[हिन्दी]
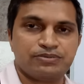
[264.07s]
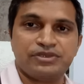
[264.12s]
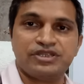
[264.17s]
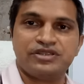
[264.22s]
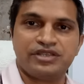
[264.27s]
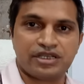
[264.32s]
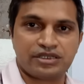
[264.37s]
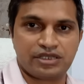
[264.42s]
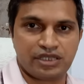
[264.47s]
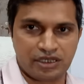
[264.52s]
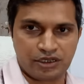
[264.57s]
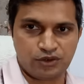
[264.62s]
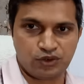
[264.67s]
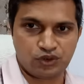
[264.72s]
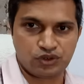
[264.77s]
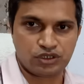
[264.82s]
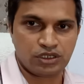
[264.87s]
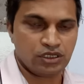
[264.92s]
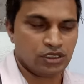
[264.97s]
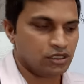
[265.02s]
में देखते हैं
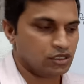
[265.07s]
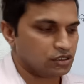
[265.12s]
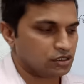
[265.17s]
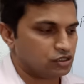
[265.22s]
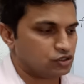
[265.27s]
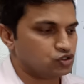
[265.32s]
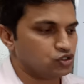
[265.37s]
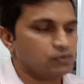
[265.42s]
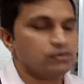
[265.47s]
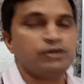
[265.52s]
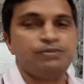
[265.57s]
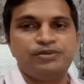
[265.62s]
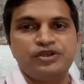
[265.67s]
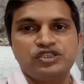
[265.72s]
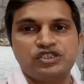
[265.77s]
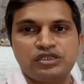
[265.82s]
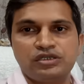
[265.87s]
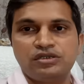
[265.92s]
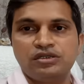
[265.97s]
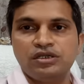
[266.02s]
रोज कि जो भी
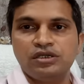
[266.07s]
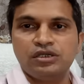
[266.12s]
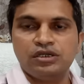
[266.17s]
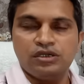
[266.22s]
पेशेंट